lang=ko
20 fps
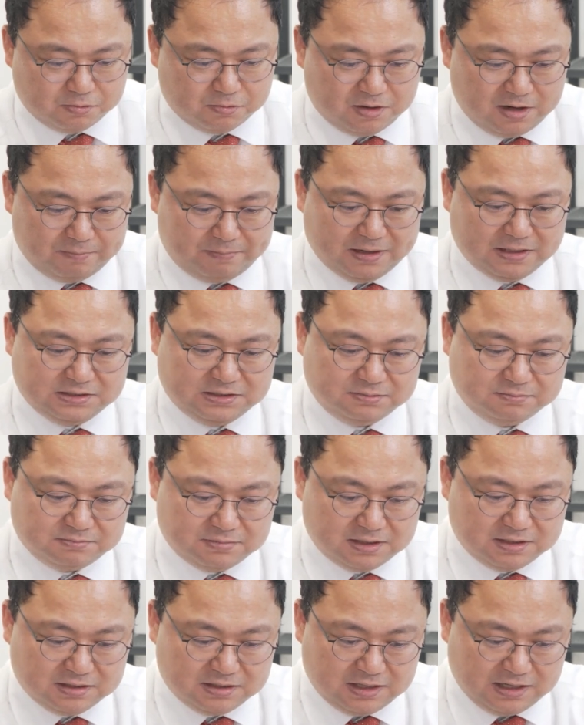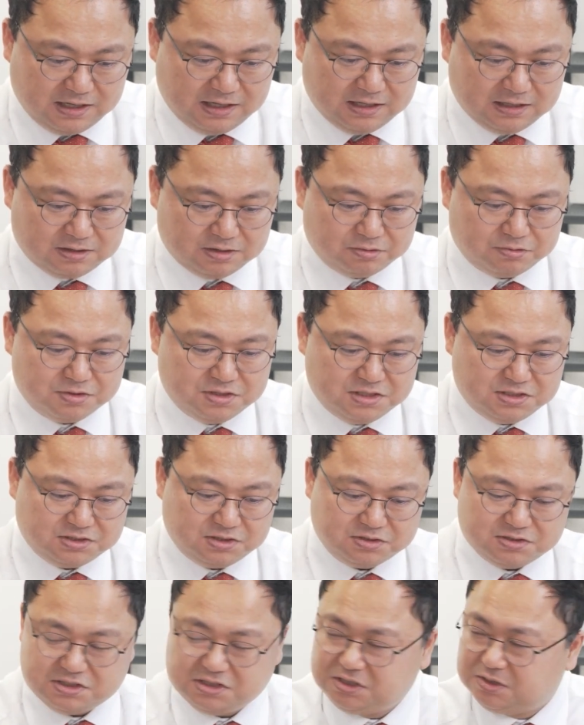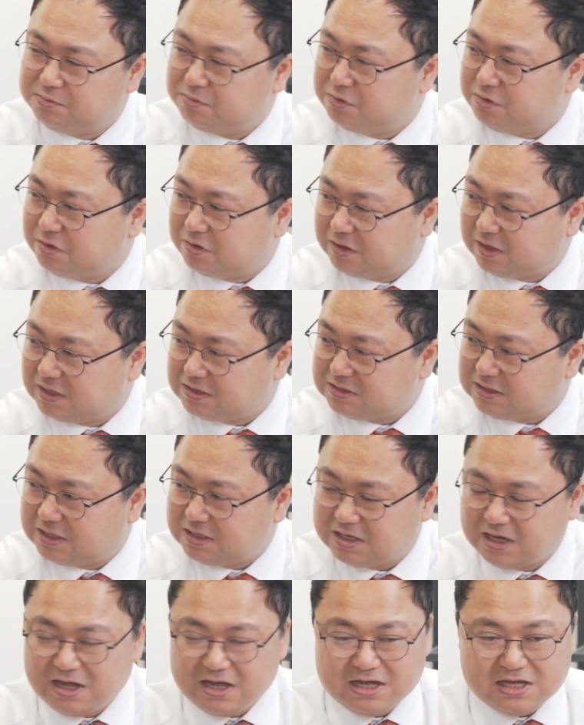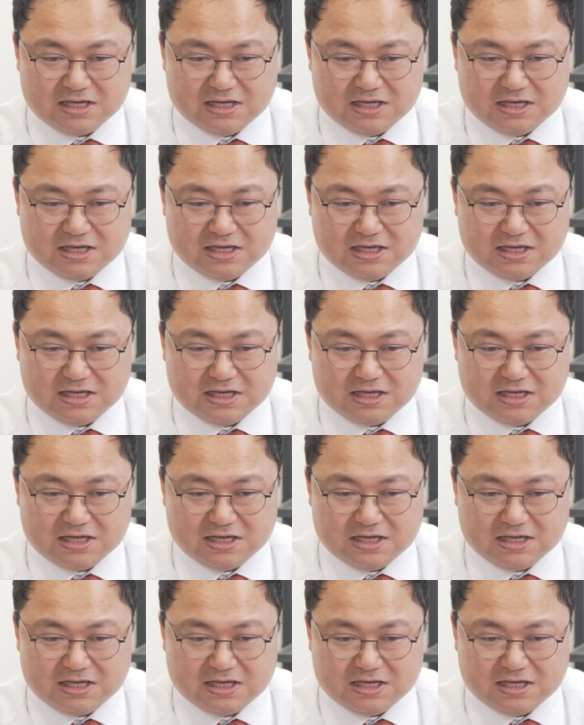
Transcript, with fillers: 올해 80만 대 그리고 2025년까지 한